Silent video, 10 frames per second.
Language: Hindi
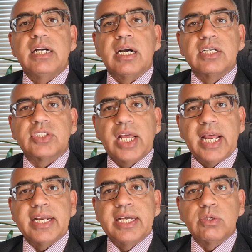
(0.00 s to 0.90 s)
अगर
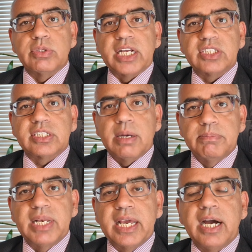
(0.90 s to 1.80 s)
सालाना इनको टैक्स कम
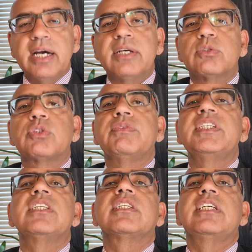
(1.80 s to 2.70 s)
मिलेगा तो
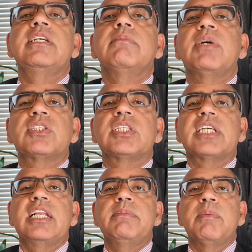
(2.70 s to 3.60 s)
स्वीडन की
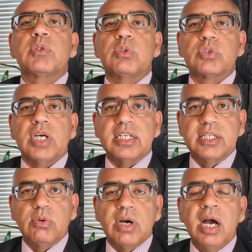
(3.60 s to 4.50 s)
मीशत के लिए भी बहुत
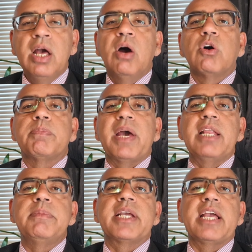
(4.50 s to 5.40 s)
नुकसानदेह होगा और
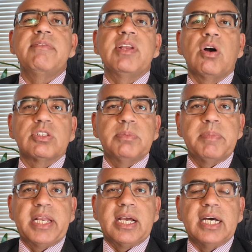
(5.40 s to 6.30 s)
पहले भी कई ब्लॉग्स में
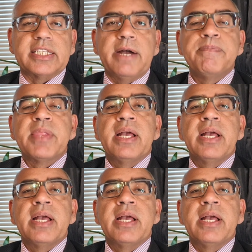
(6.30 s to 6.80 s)
मैंने कहा था